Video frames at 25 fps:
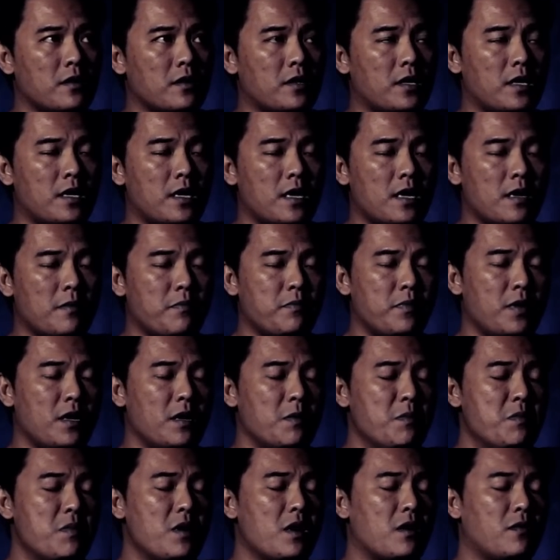kenapa
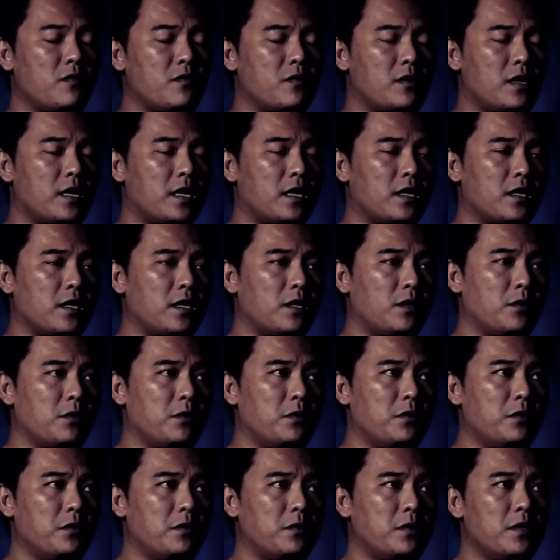Mbak Wulan
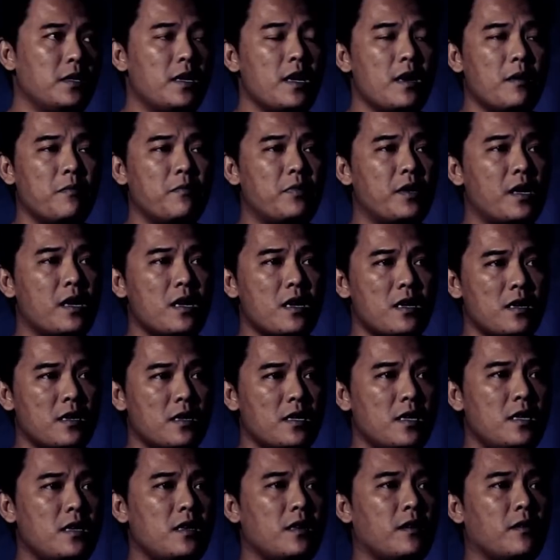itu nggak
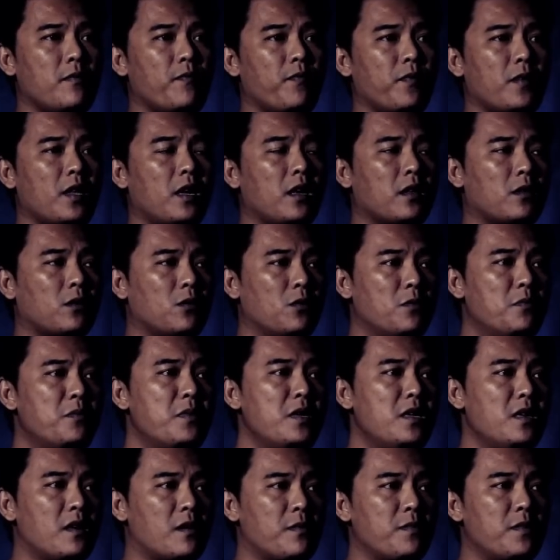berani atau
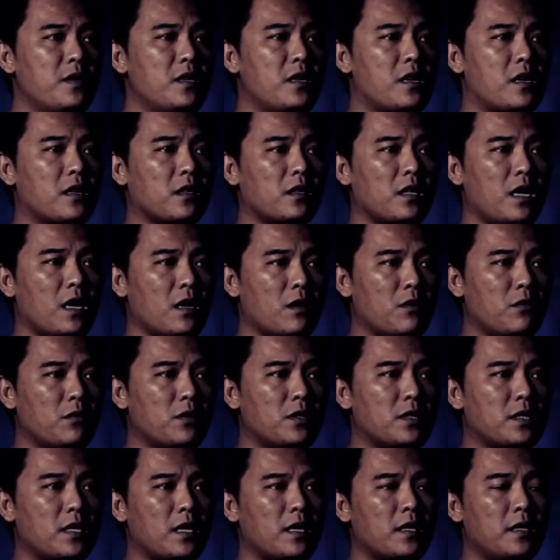bener-bener takut
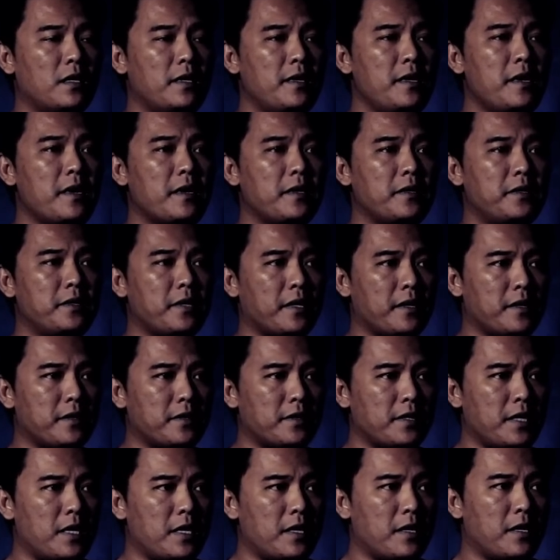saat diajak ke
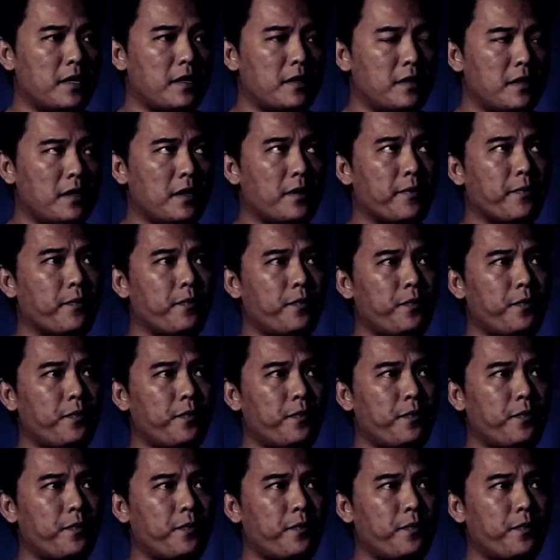sana. Nah